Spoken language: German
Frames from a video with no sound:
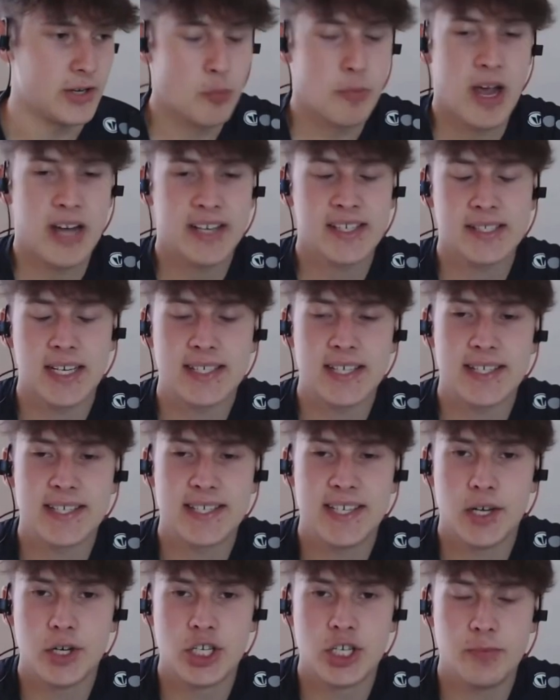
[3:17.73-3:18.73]
Du merkst ja, dass das
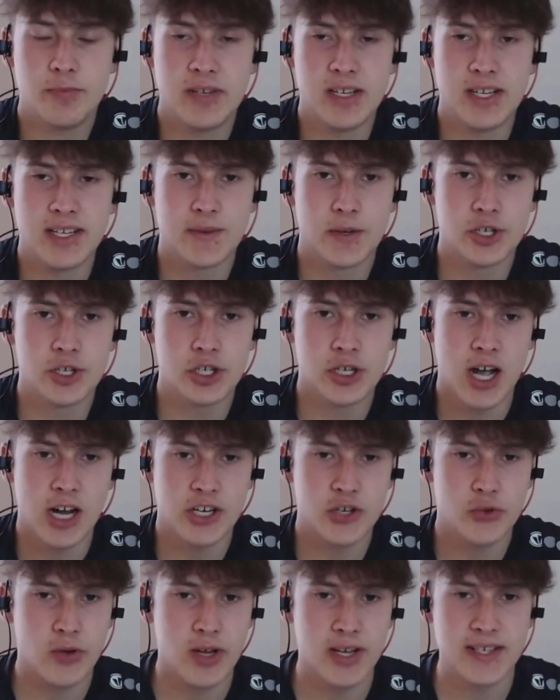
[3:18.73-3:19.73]
hier ein Spiel zwischen
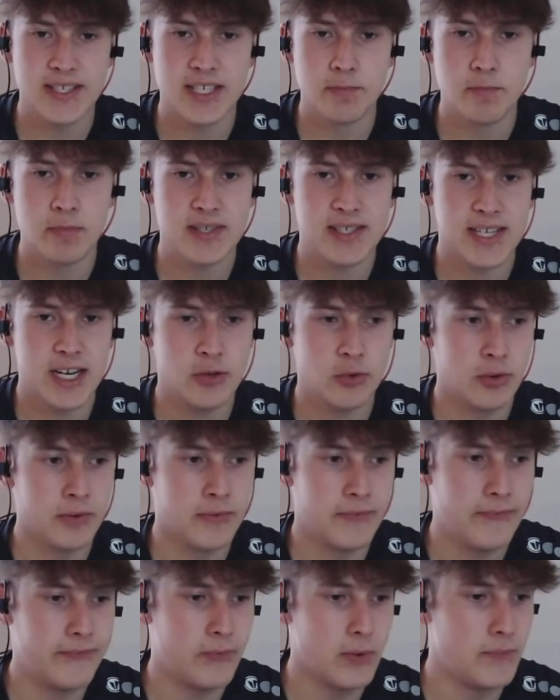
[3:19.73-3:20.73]
aktuell 17
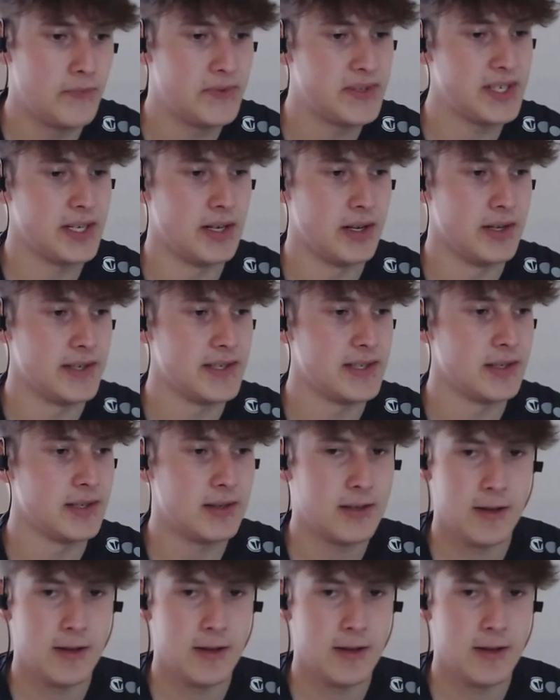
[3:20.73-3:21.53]
und 15 ist, ne?